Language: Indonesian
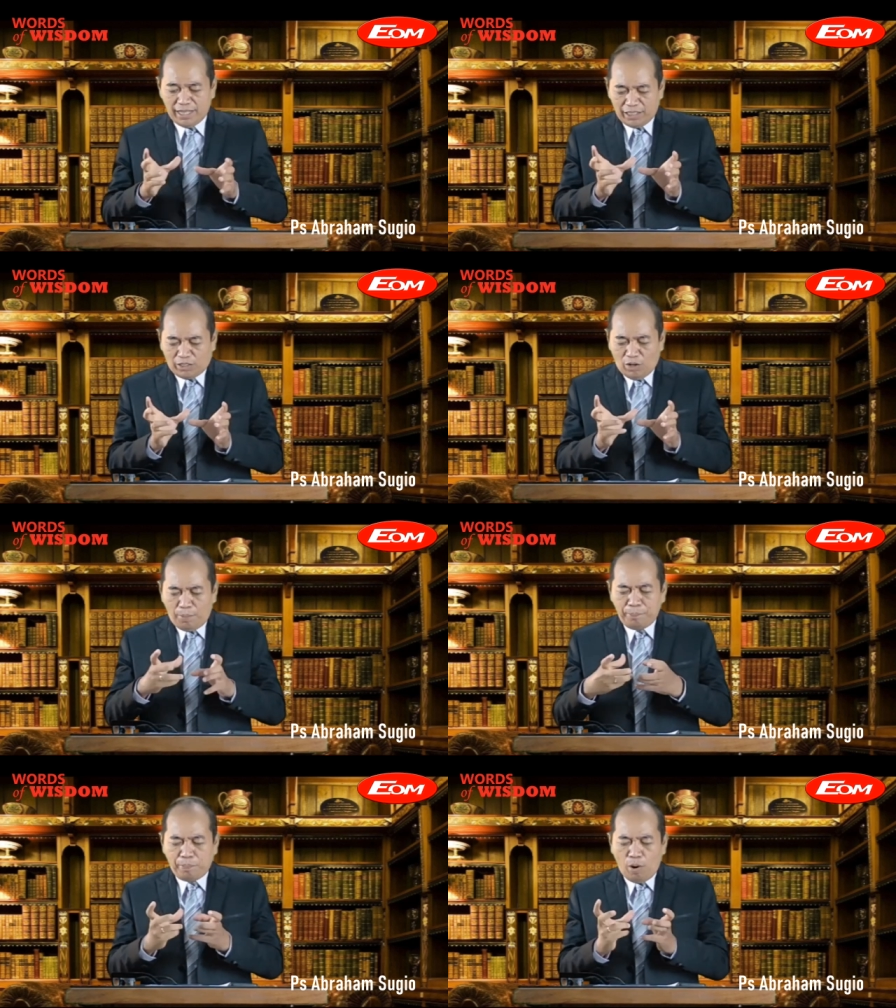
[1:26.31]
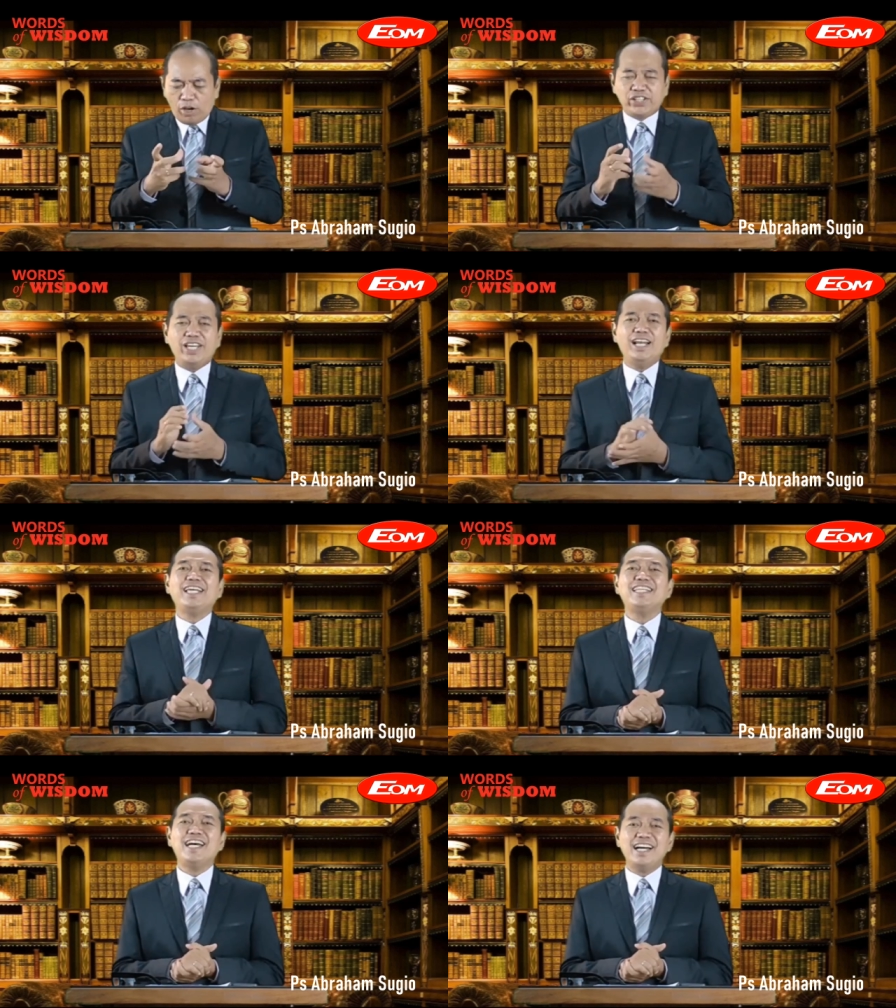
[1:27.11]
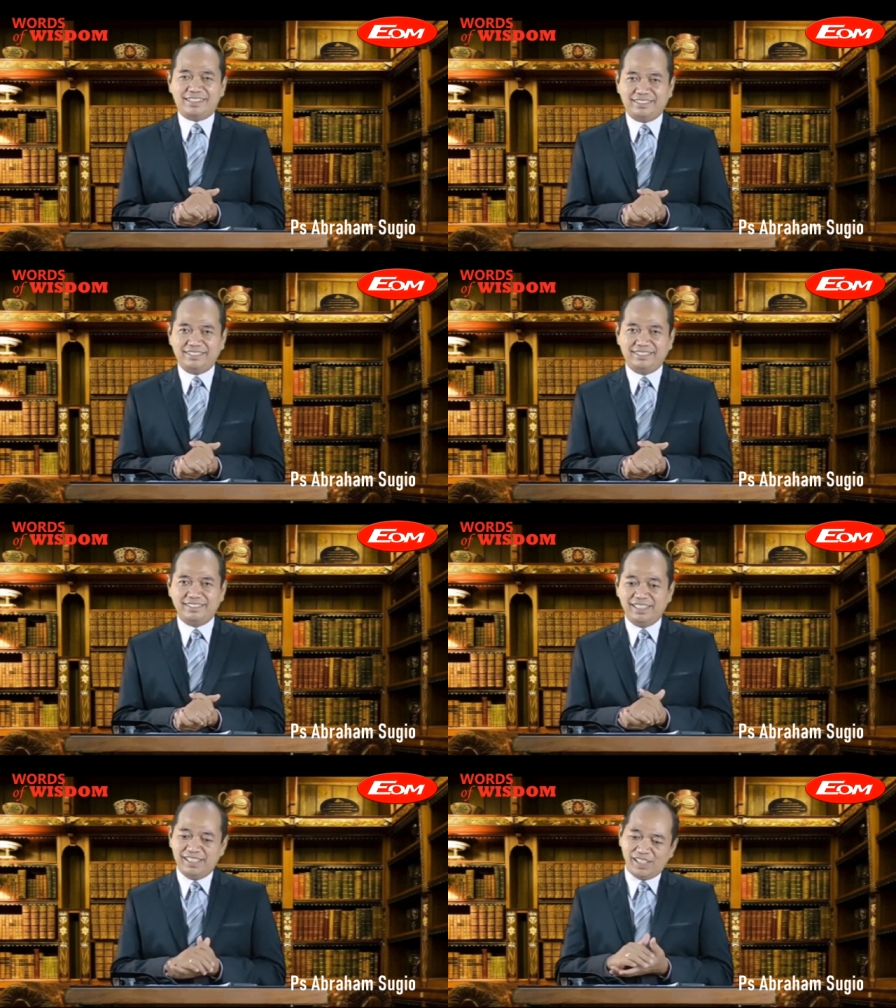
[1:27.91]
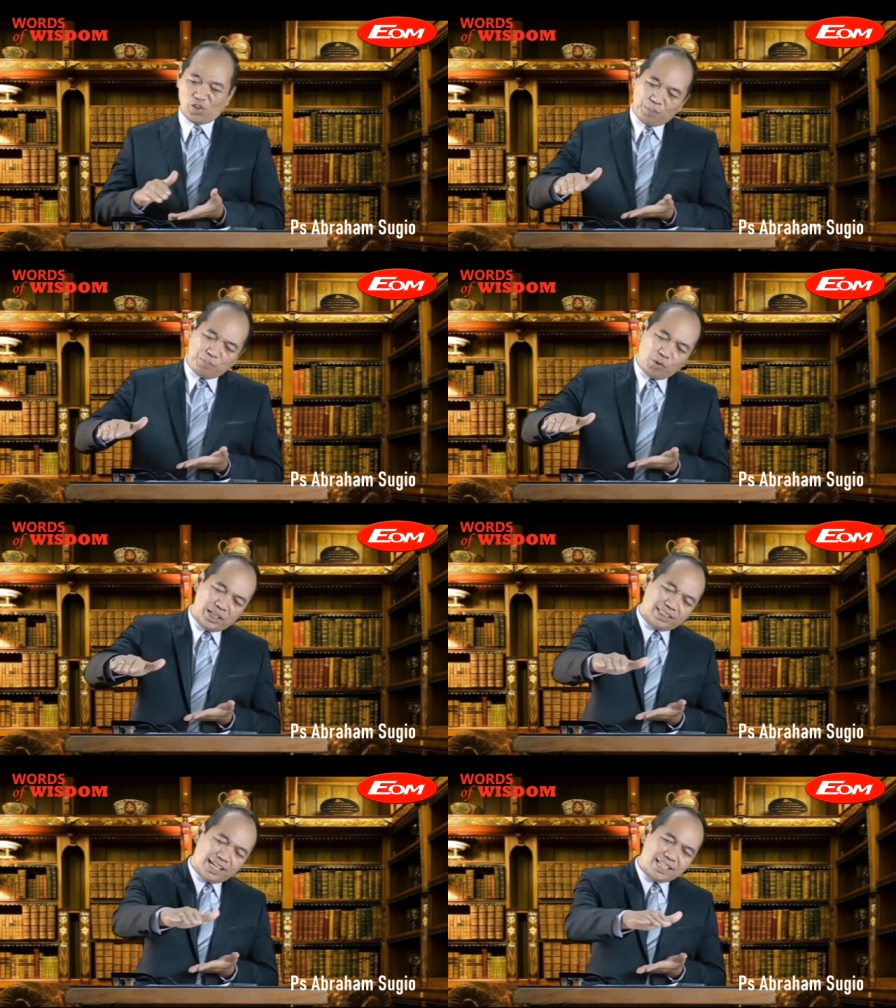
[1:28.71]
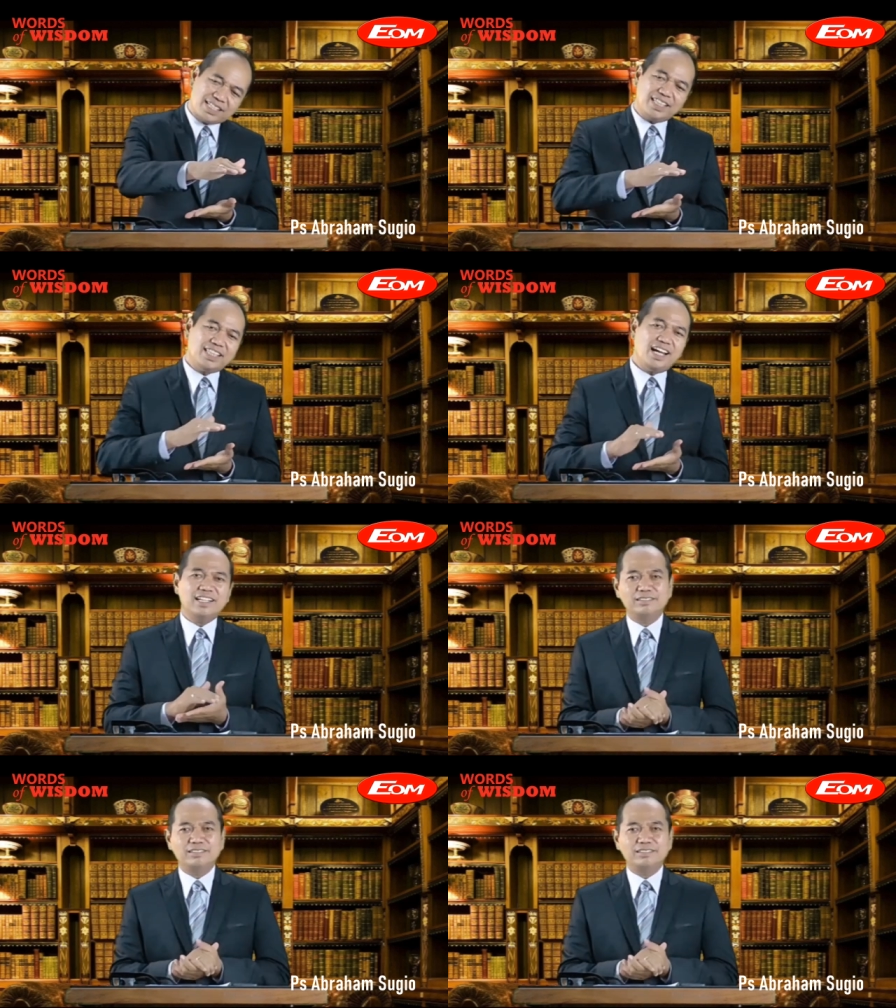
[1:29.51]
Dari kelompok kecil kita, komunitas kita,